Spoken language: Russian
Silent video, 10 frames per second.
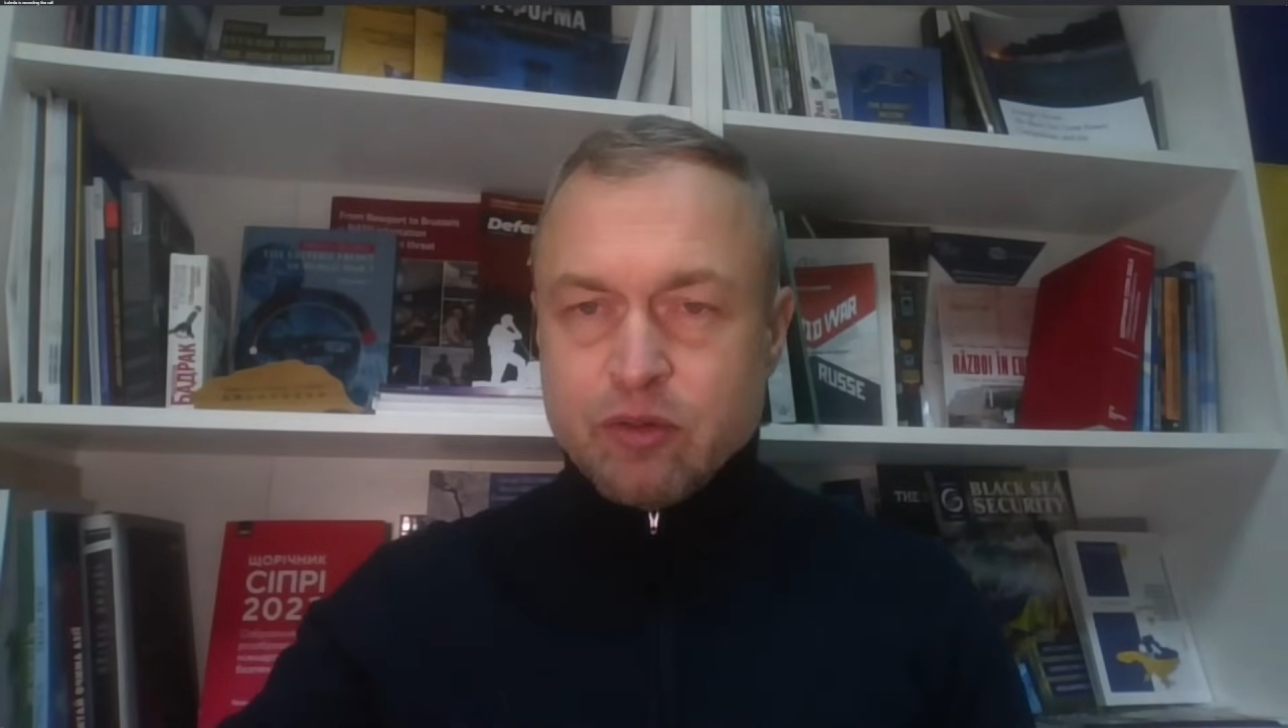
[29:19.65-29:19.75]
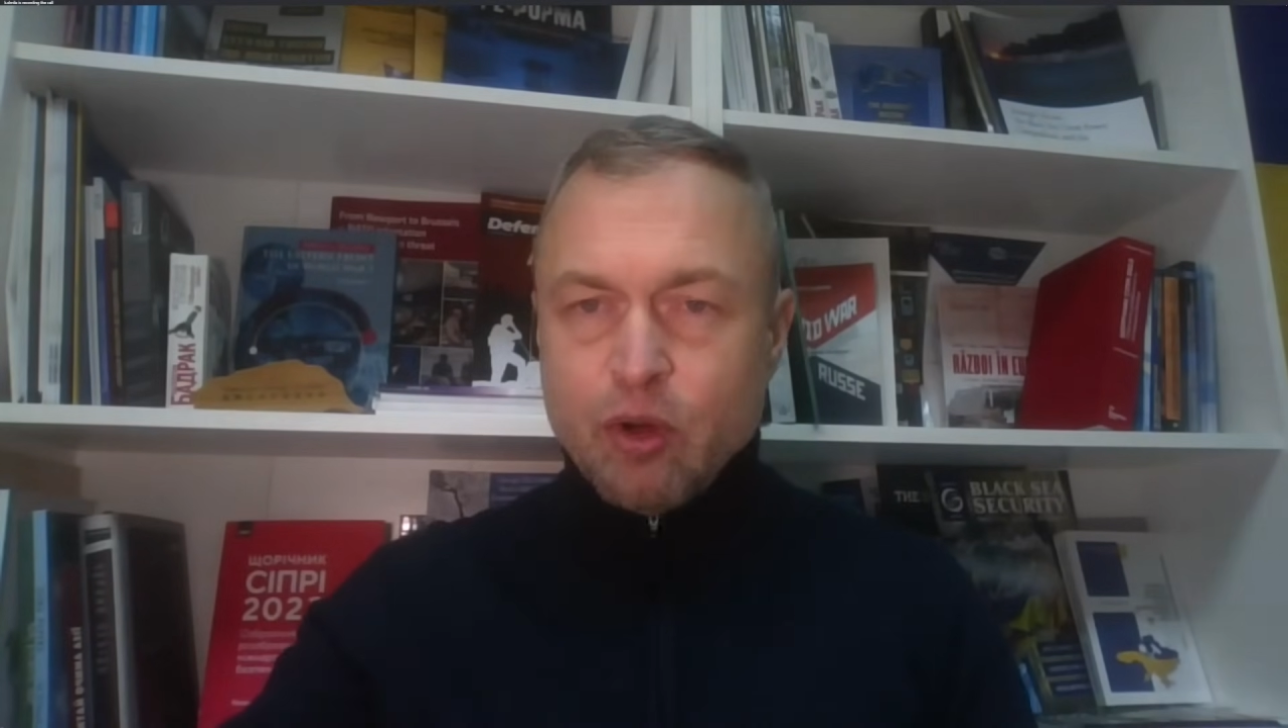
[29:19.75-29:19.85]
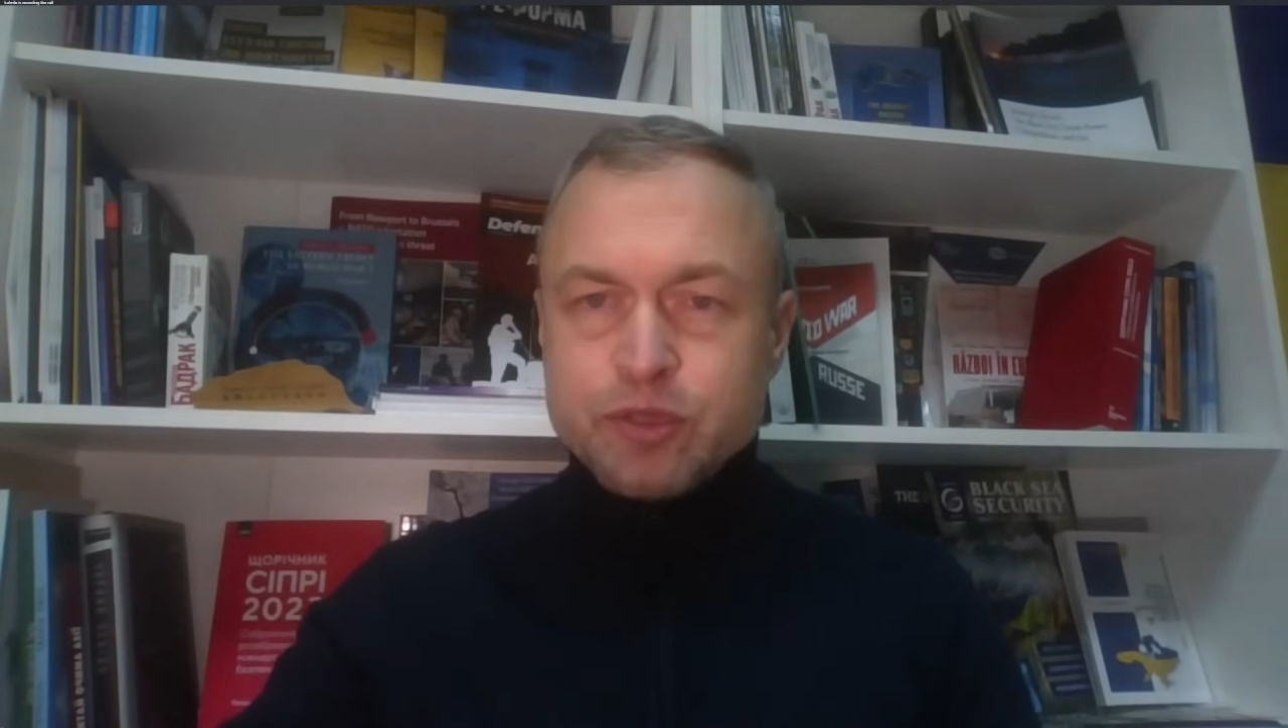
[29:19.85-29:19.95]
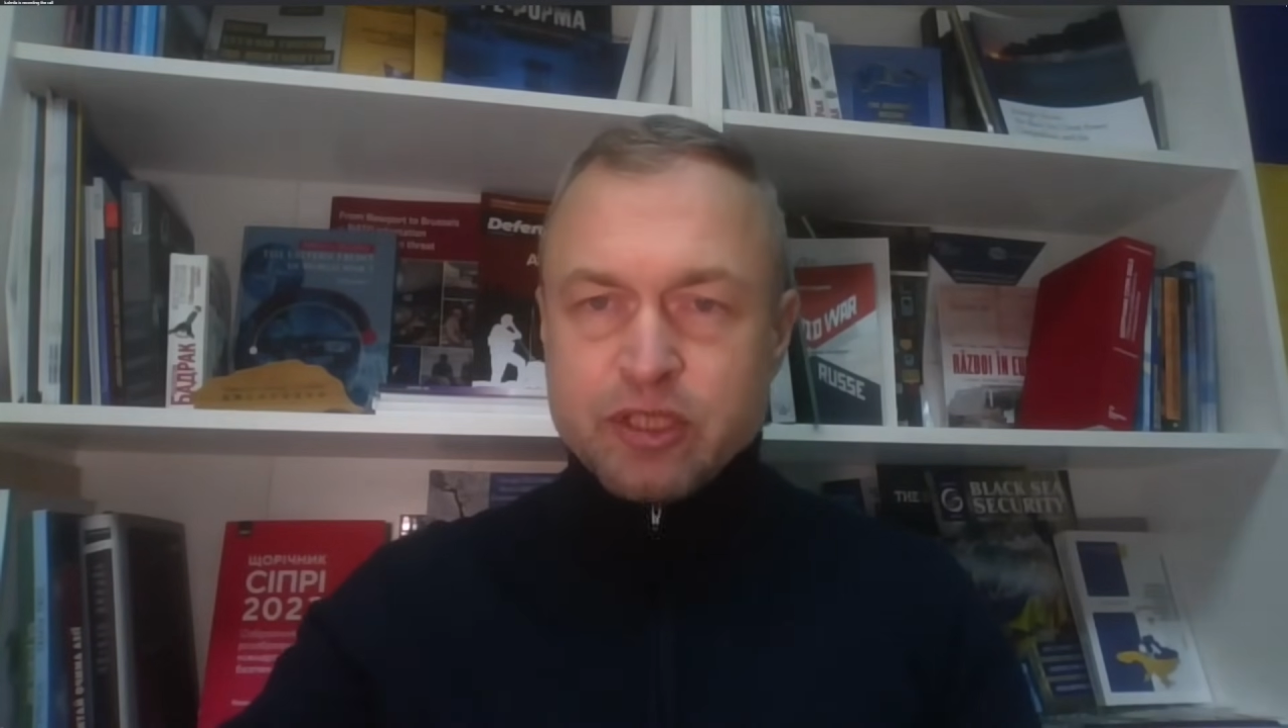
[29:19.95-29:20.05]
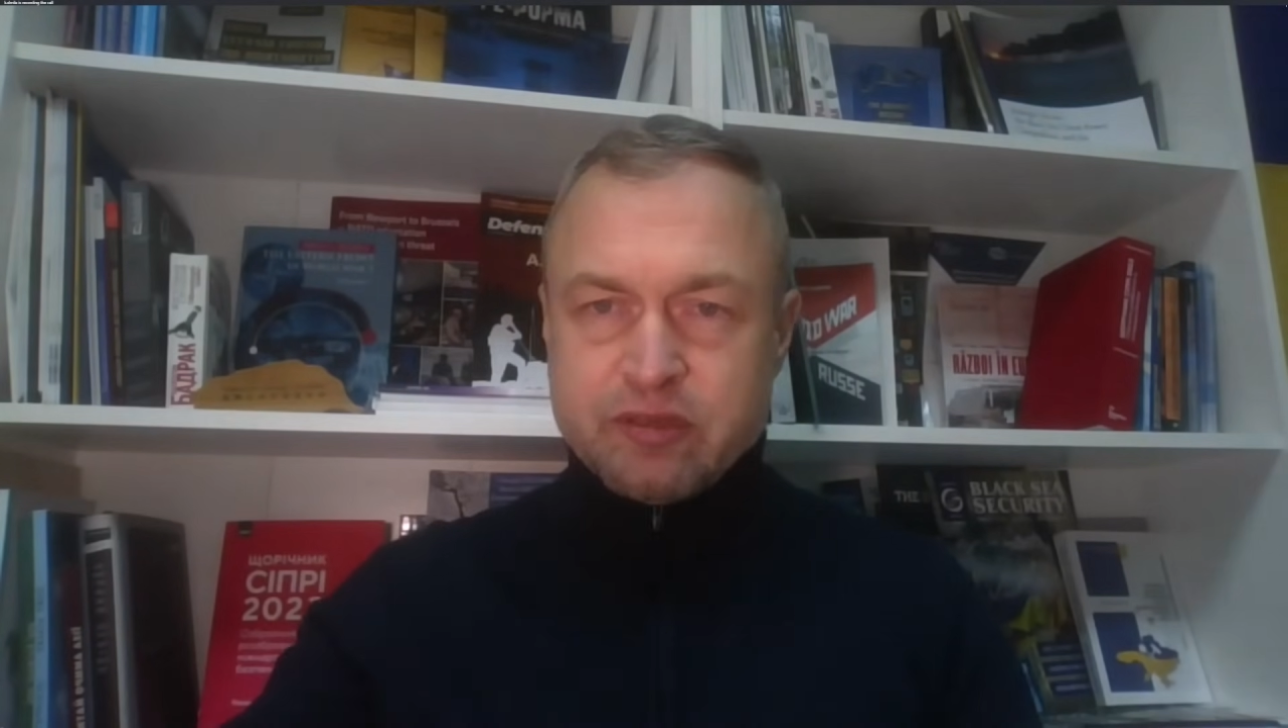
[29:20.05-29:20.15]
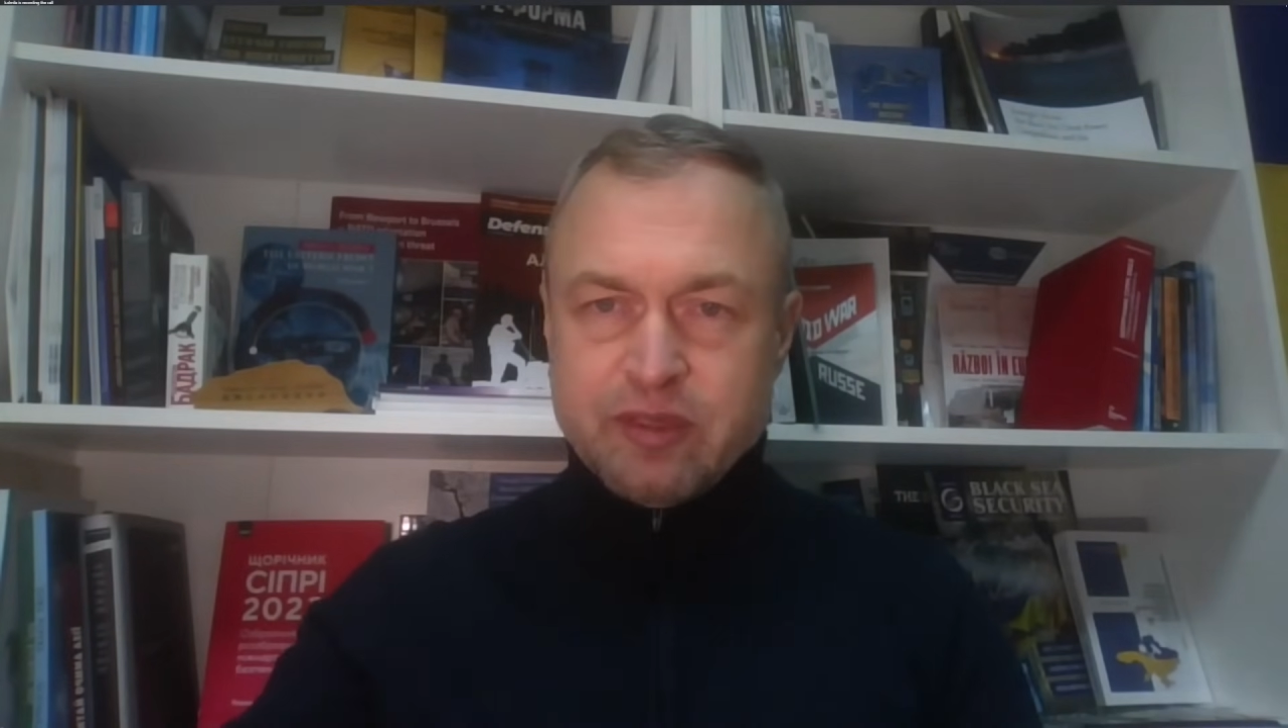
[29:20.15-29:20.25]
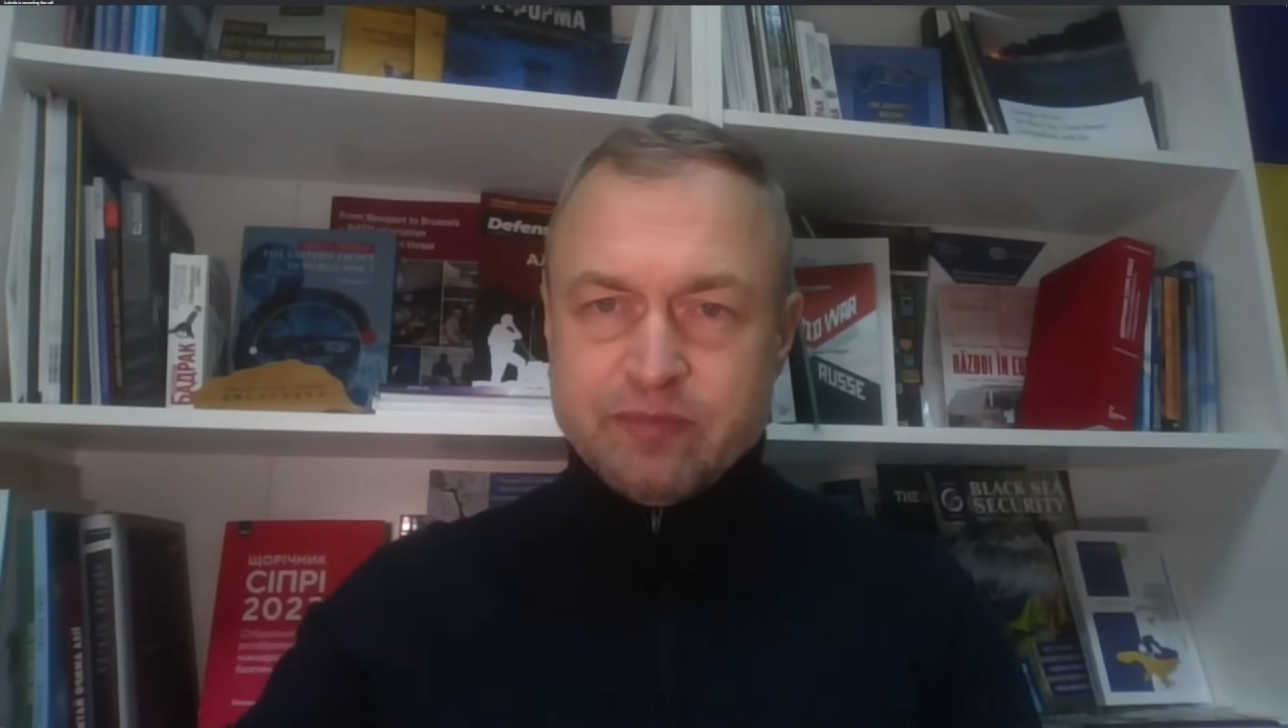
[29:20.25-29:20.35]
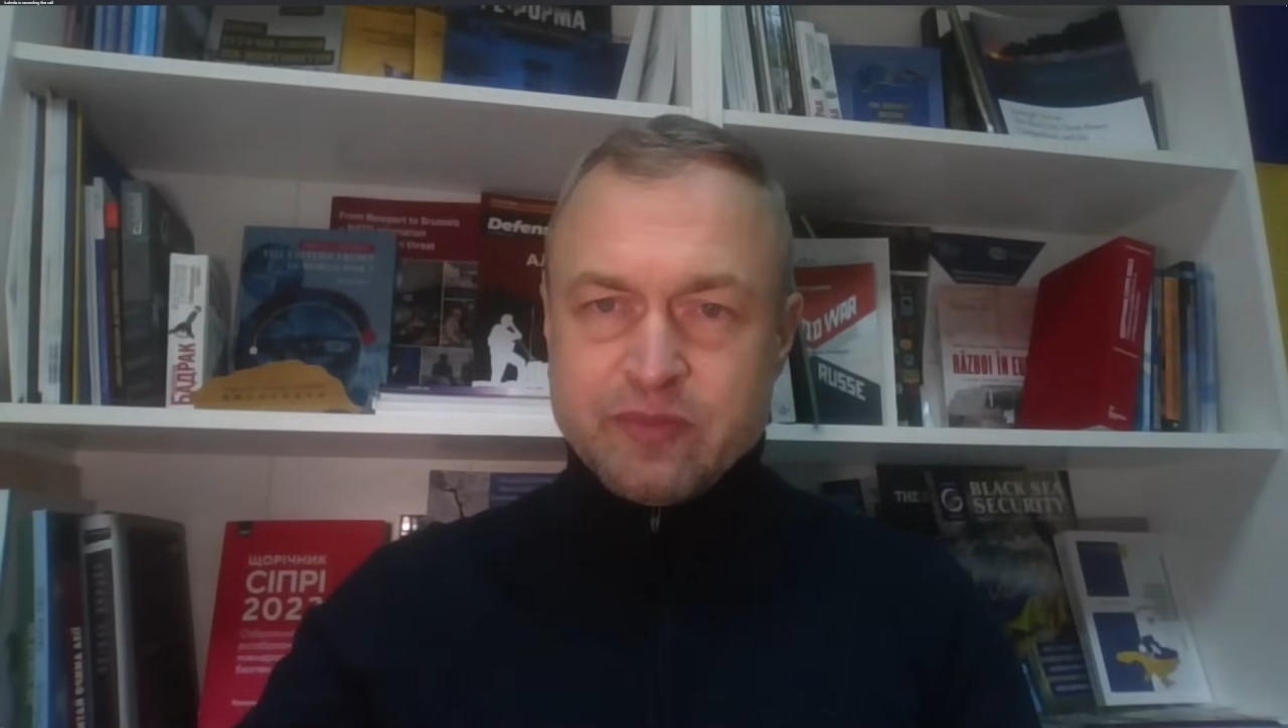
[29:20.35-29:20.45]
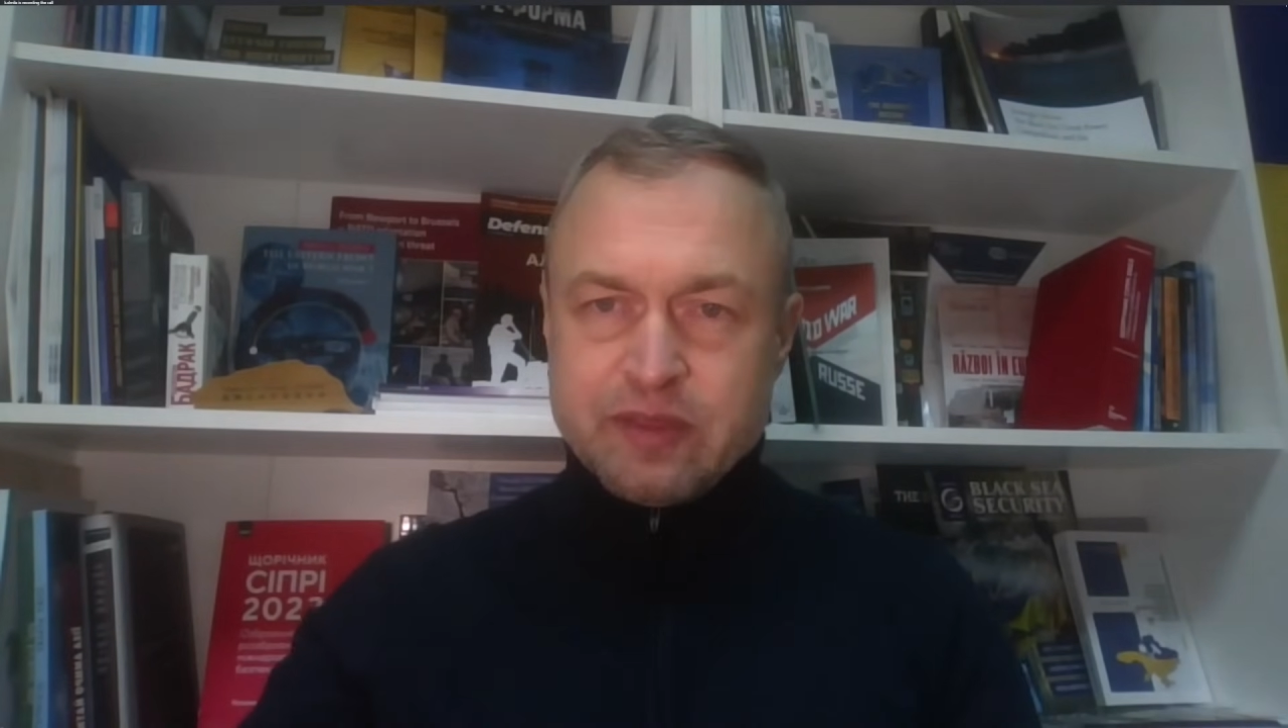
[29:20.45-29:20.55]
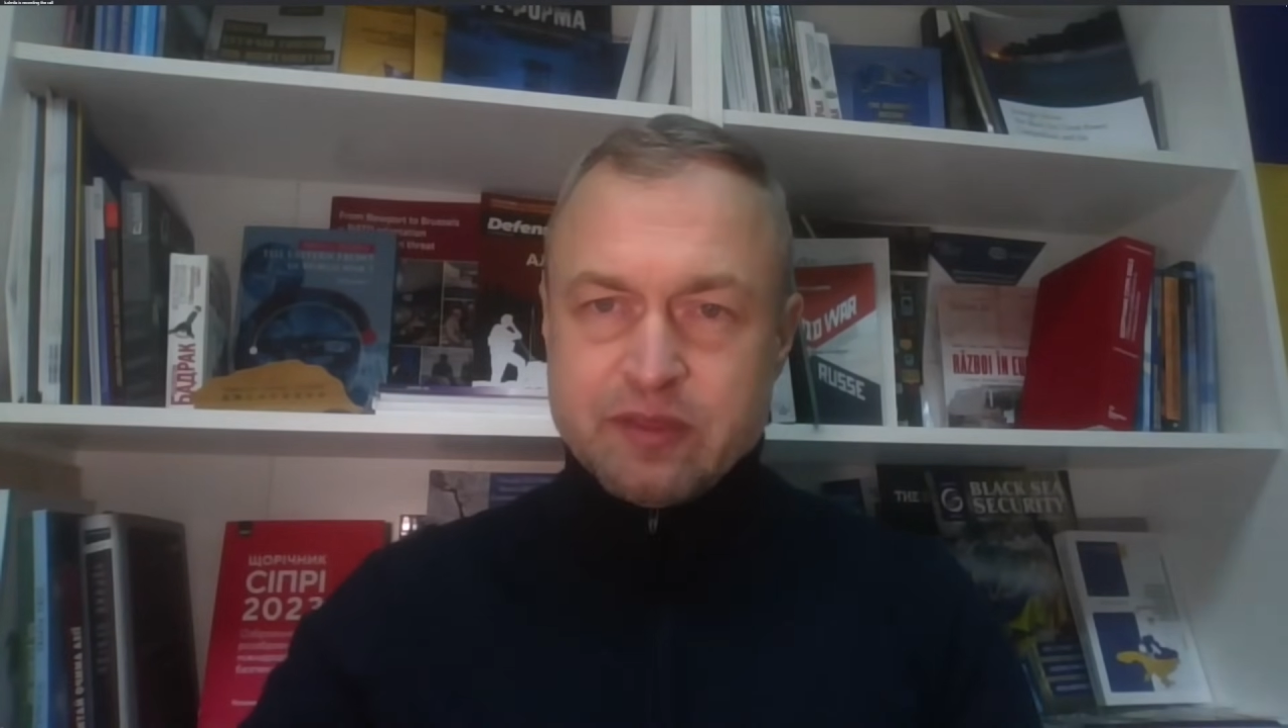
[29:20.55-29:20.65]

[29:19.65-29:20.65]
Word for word: общества.